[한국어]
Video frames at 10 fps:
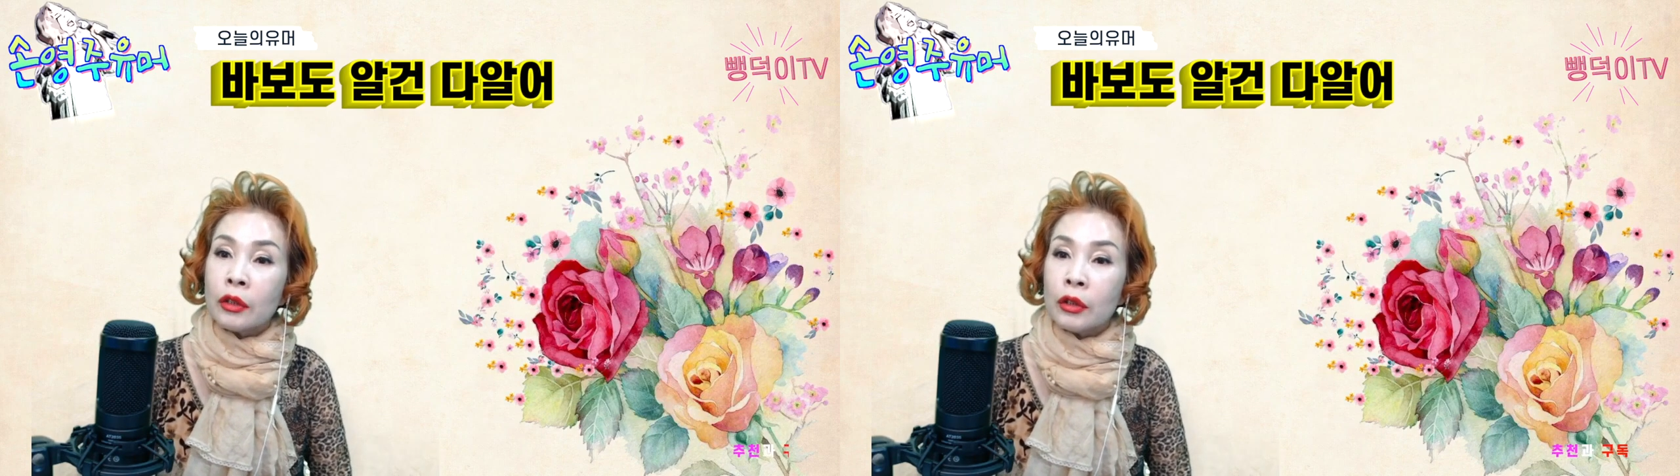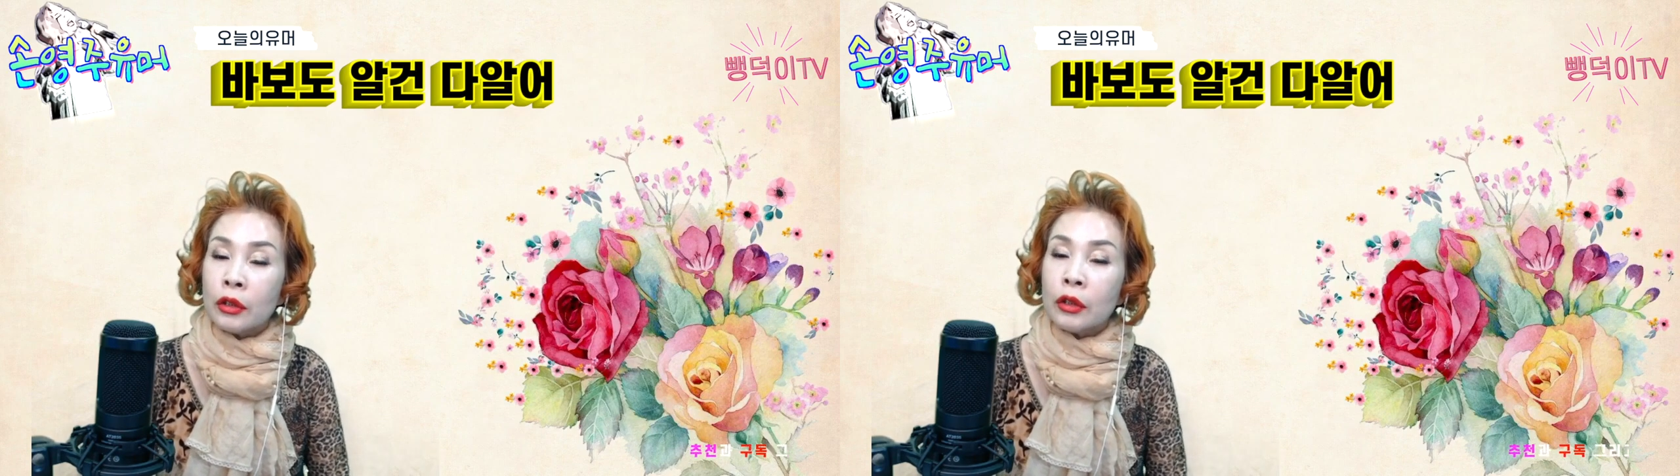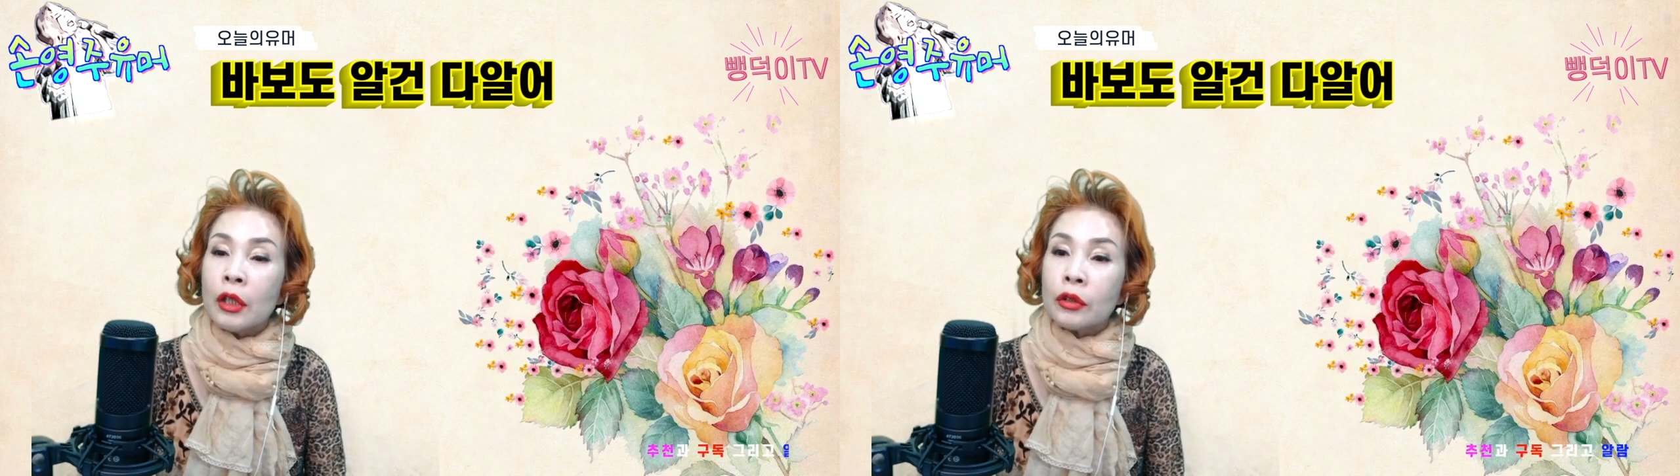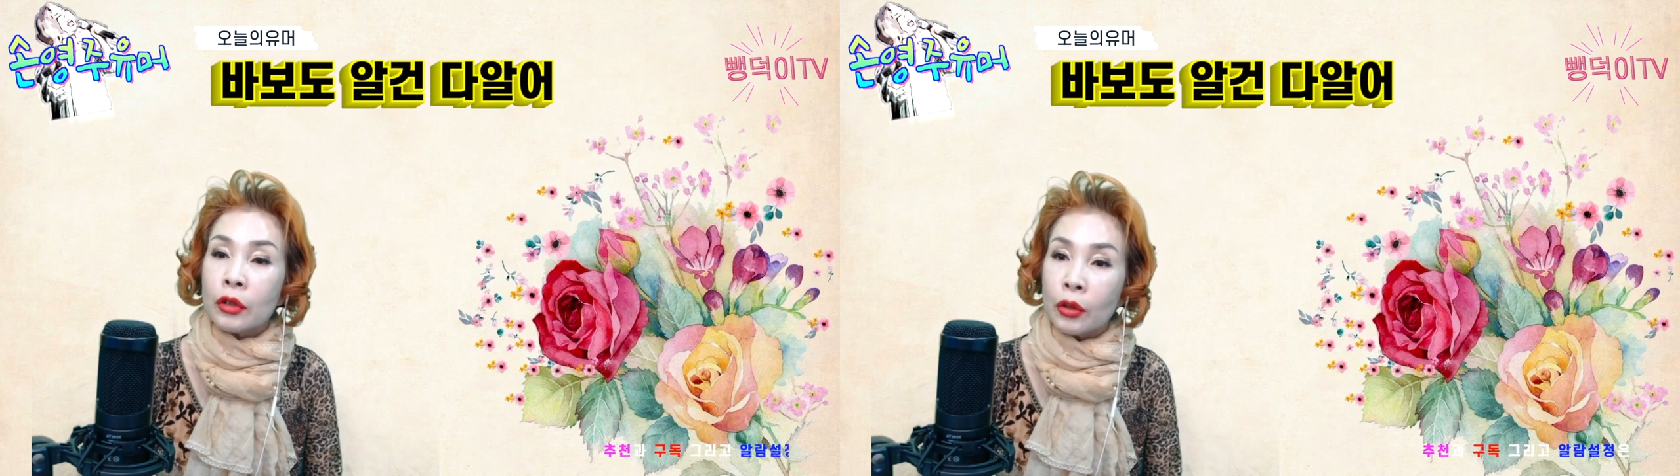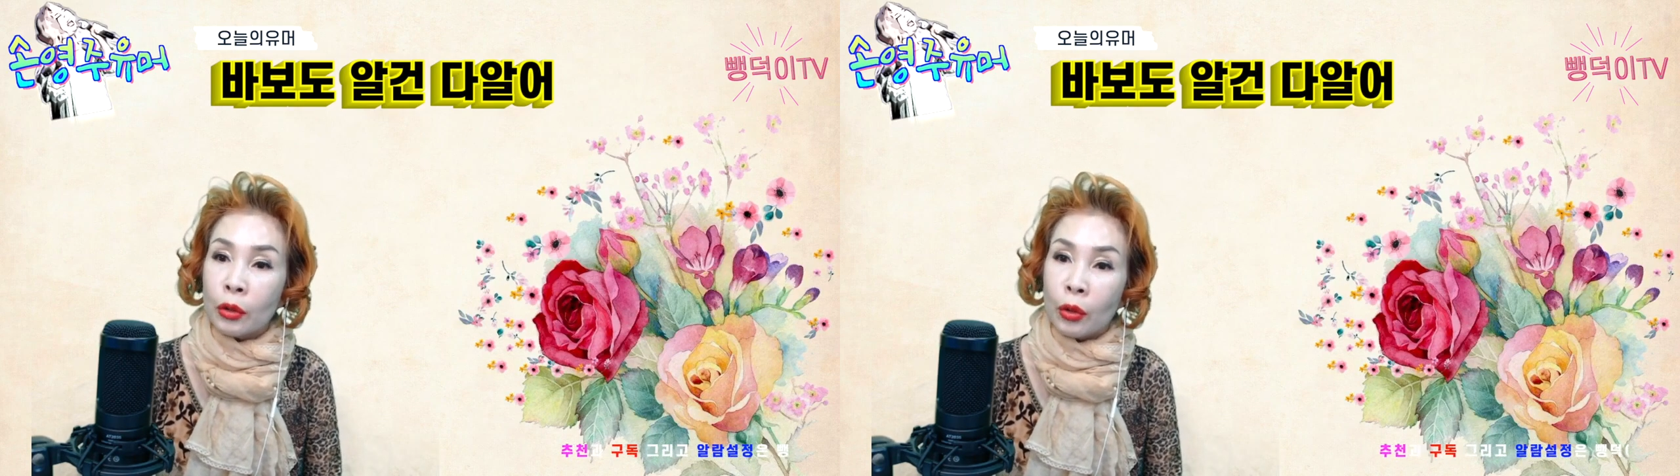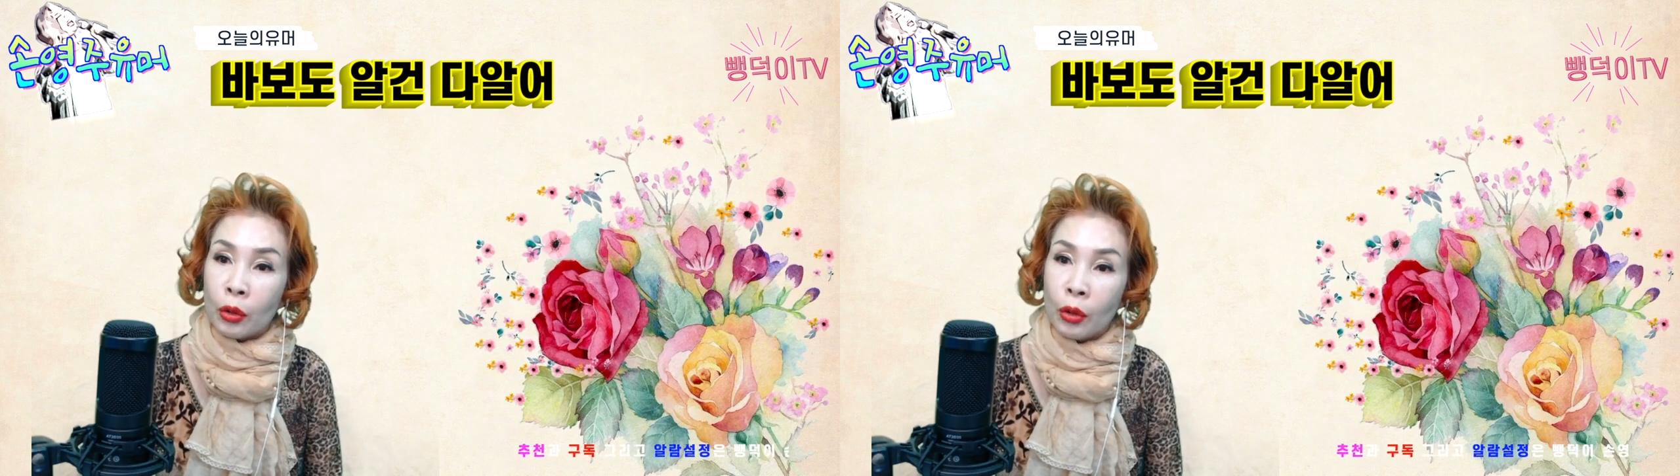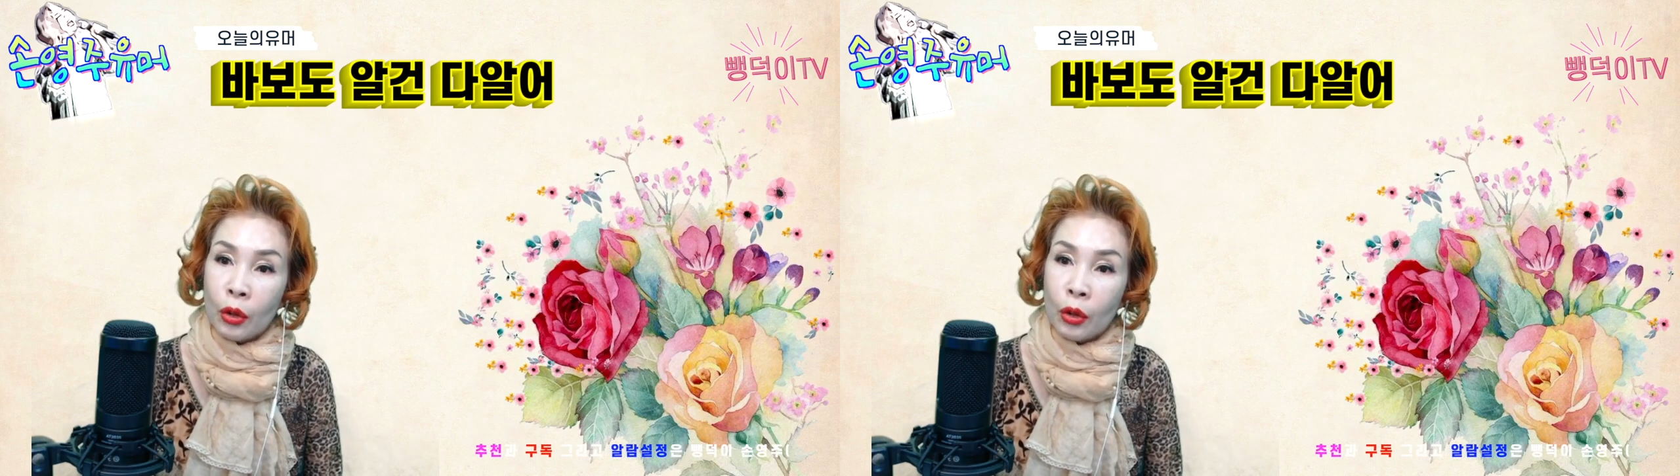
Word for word: 이랬어요.